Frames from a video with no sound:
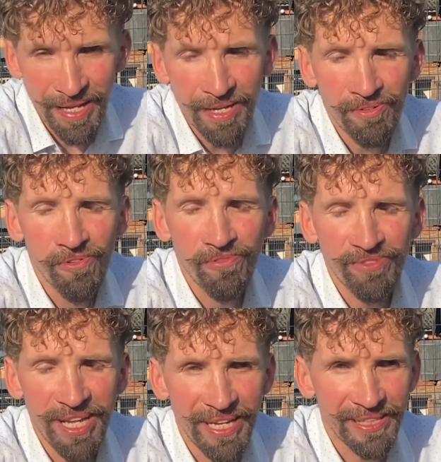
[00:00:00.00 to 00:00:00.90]

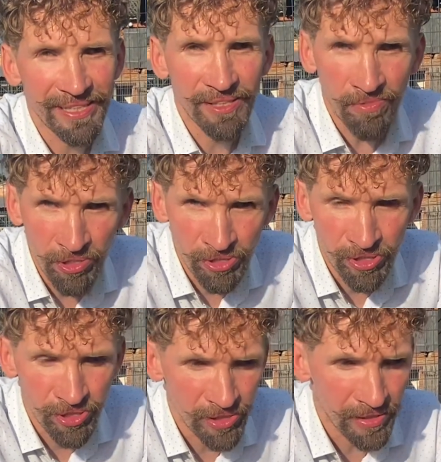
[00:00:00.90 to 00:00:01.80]
głównie
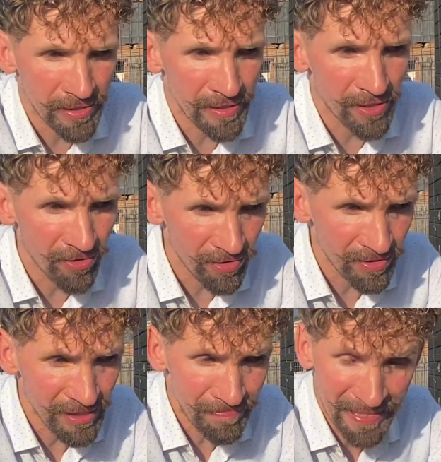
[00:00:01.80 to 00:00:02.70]
zgłosić e, do
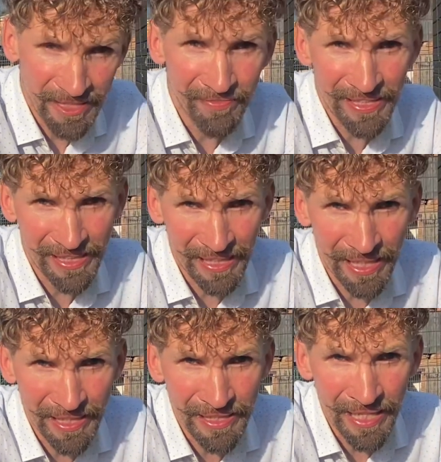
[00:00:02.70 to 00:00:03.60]
inspekcji
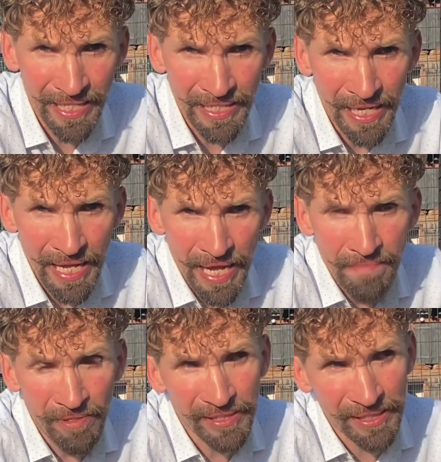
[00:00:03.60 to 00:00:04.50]
weterynaryjnej,
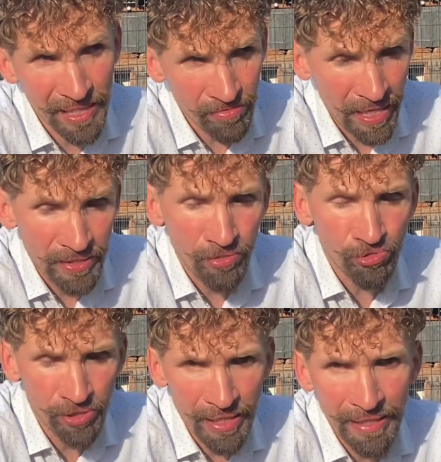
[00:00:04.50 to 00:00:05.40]
bo ze względu na to,
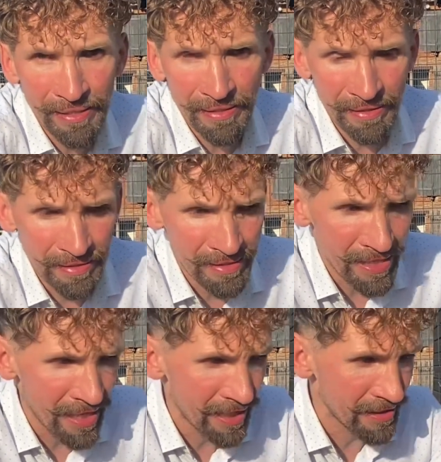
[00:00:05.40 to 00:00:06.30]
że e,
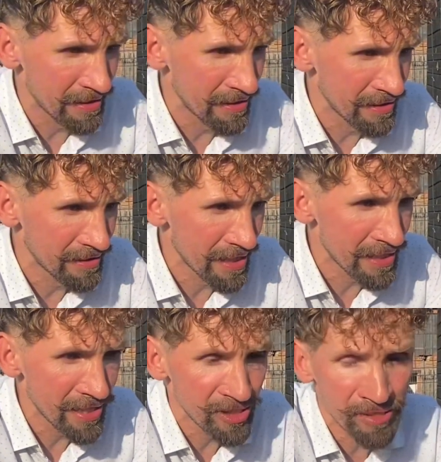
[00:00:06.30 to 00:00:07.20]
jednak e, te
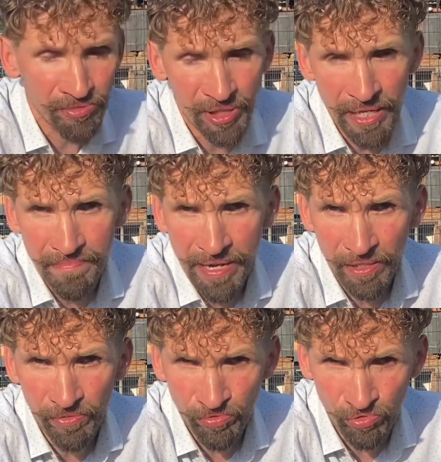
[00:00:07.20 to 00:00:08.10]
gęsi sprzedajemy
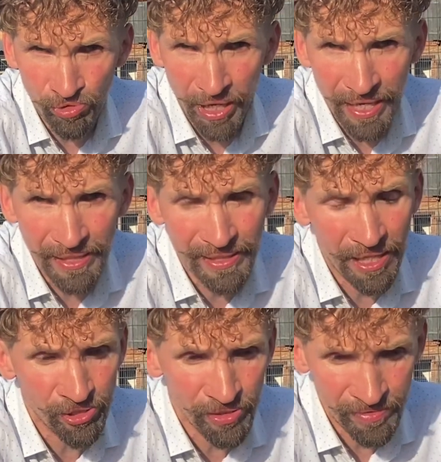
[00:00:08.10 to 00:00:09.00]
jako w tuszkach,
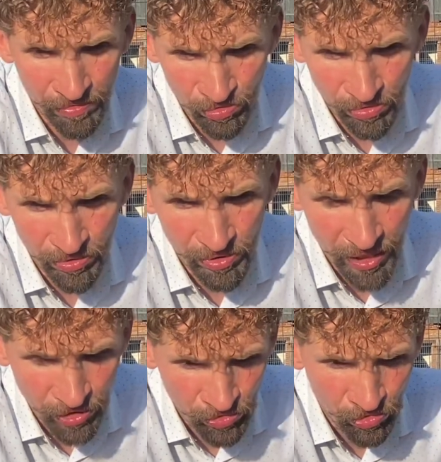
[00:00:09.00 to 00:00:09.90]
kaczki
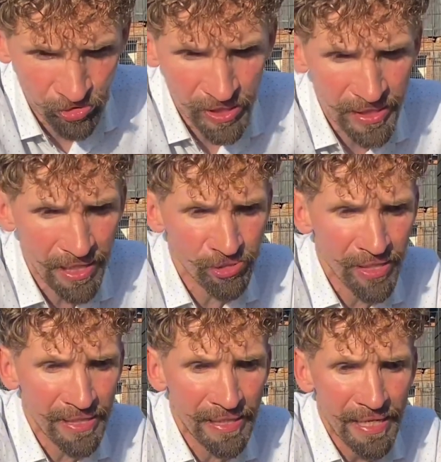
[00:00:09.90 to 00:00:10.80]
też tuszki kaczek,